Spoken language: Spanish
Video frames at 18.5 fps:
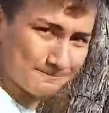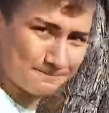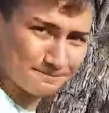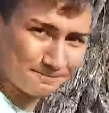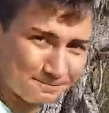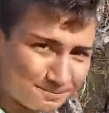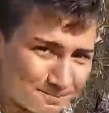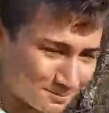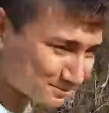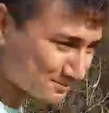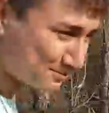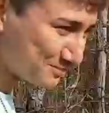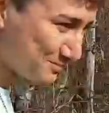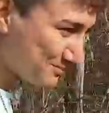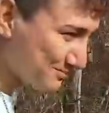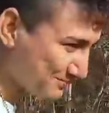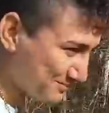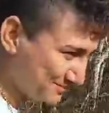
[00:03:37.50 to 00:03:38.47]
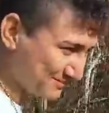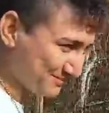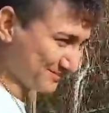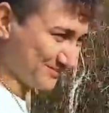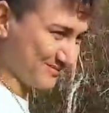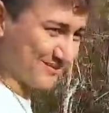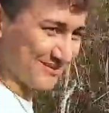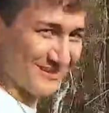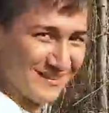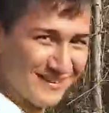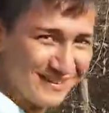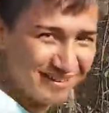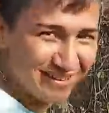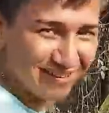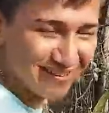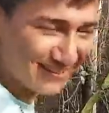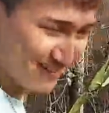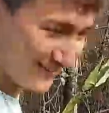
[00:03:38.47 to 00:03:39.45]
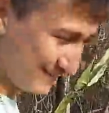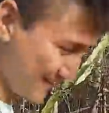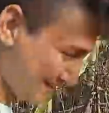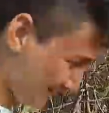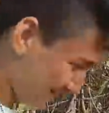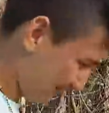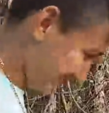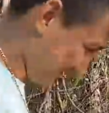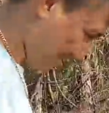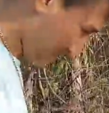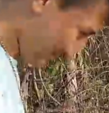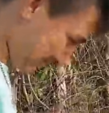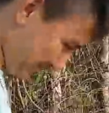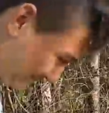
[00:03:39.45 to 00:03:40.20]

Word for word: allí decía que por qué no quiere a su hermana Cuaki, yo